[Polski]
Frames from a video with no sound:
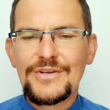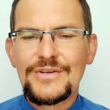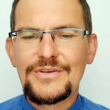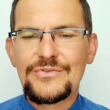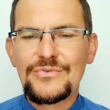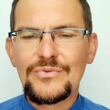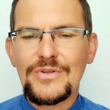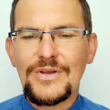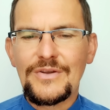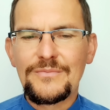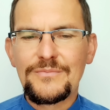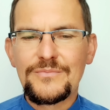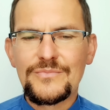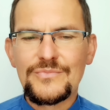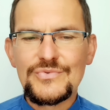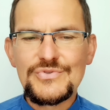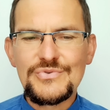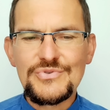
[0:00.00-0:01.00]
E, tutaj
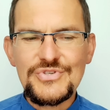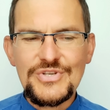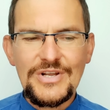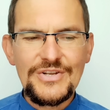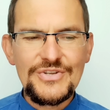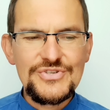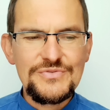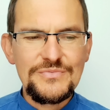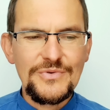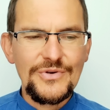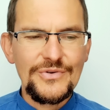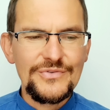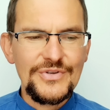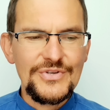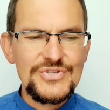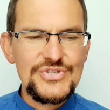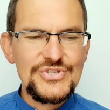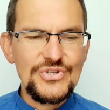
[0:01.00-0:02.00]
słyszeliśmy o
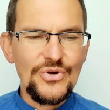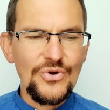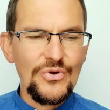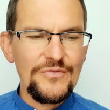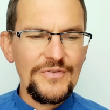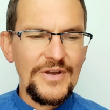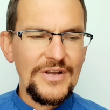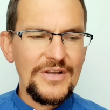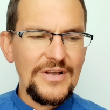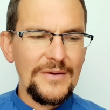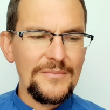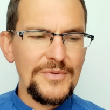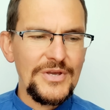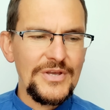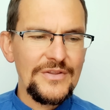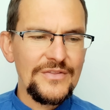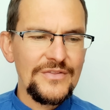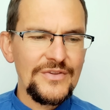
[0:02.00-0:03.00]
tych stągwiach
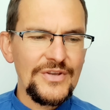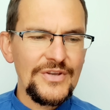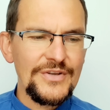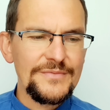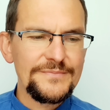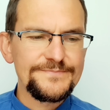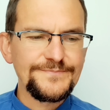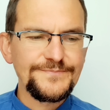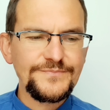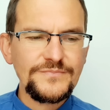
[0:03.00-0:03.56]
kamiennych,